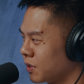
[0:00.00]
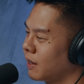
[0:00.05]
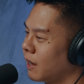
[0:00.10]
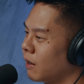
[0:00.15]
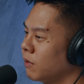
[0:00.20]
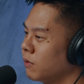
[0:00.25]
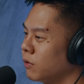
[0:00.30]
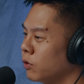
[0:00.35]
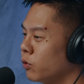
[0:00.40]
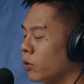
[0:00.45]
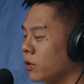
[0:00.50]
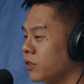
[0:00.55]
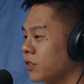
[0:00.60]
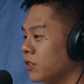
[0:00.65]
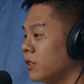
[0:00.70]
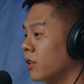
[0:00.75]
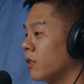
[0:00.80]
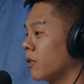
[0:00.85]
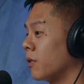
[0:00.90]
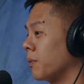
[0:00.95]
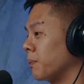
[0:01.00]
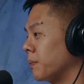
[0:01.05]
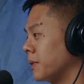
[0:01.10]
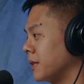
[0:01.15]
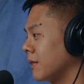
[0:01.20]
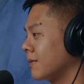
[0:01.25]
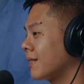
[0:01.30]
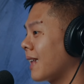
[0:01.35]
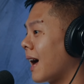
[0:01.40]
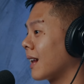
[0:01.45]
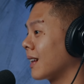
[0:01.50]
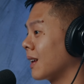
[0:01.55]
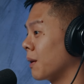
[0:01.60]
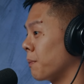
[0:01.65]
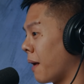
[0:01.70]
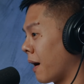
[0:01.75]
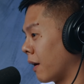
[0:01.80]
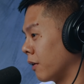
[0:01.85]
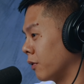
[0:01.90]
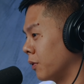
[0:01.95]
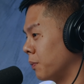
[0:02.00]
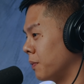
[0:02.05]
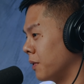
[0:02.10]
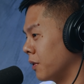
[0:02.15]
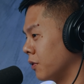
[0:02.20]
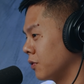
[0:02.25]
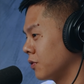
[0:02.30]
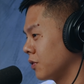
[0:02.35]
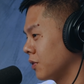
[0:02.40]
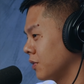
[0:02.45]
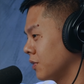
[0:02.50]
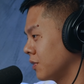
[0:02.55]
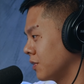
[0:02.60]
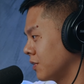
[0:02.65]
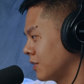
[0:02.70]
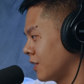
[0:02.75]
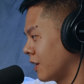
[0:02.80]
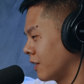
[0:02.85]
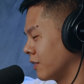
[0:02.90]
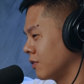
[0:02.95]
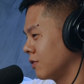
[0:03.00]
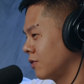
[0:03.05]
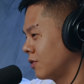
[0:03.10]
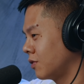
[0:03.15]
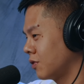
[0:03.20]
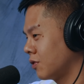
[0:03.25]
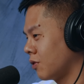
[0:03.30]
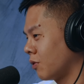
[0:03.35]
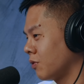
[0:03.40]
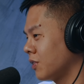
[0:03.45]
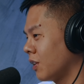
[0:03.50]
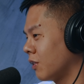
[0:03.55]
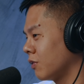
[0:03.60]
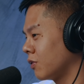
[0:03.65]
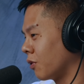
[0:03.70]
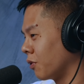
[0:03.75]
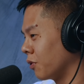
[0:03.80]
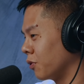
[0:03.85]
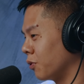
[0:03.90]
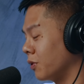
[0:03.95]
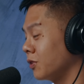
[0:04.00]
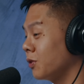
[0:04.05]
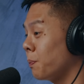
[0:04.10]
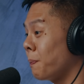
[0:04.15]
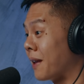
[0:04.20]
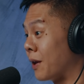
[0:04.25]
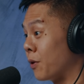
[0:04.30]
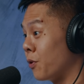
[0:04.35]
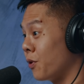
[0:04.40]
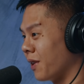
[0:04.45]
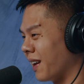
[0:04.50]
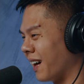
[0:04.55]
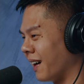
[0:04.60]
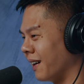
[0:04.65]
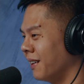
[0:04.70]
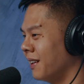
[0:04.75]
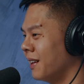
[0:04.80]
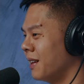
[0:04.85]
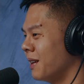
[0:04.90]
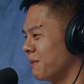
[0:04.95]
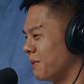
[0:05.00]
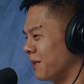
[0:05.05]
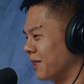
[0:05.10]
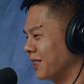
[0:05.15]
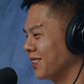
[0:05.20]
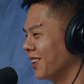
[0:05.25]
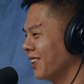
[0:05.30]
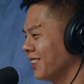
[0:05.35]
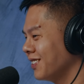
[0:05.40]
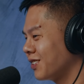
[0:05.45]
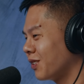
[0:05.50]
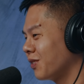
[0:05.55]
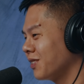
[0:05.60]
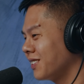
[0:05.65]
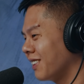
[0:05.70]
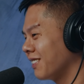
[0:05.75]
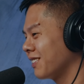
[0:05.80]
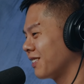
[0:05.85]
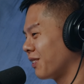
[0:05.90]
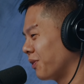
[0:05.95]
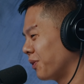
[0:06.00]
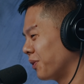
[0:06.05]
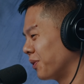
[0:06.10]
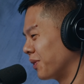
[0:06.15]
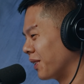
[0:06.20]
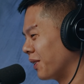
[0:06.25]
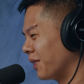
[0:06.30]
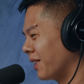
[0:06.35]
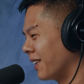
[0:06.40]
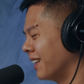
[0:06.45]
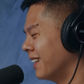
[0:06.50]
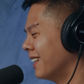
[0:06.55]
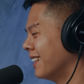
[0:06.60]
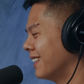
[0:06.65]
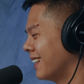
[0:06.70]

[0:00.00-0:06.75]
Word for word: 然后如果是那种比较大的马路，比如说像忠孝东路，我是比喻啦，比如说忠孝东路的话，